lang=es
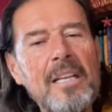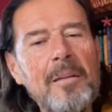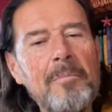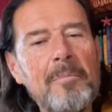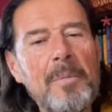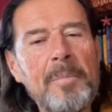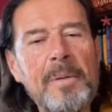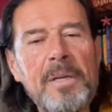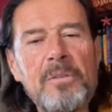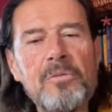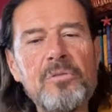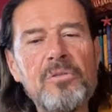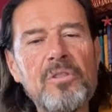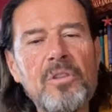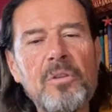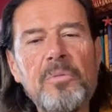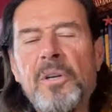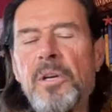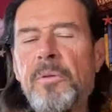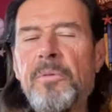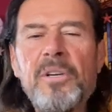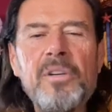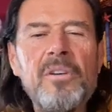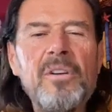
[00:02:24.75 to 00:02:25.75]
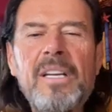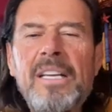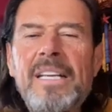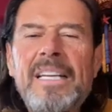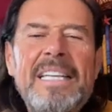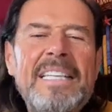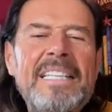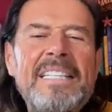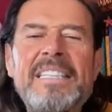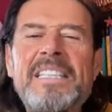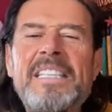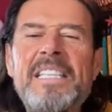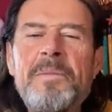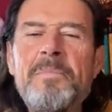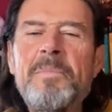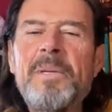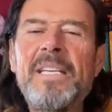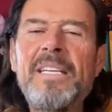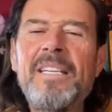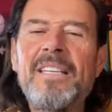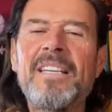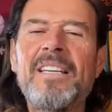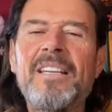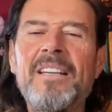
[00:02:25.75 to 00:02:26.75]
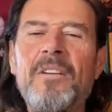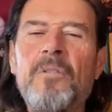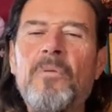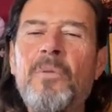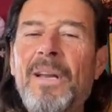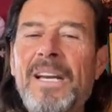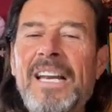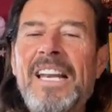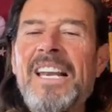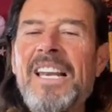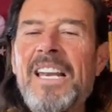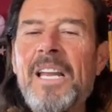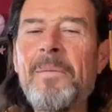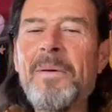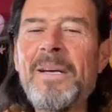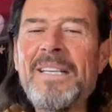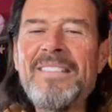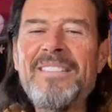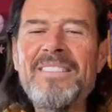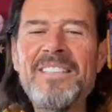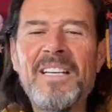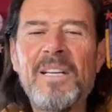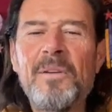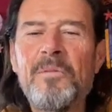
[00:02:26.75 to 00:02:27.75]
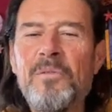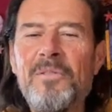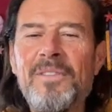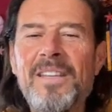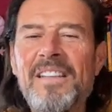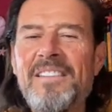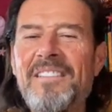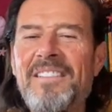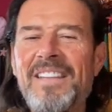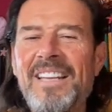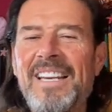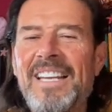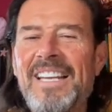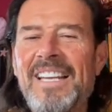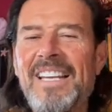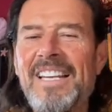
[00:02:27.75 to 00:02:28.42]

me preguntó, bueno, bueno, dime cuál es la base de la abundancia,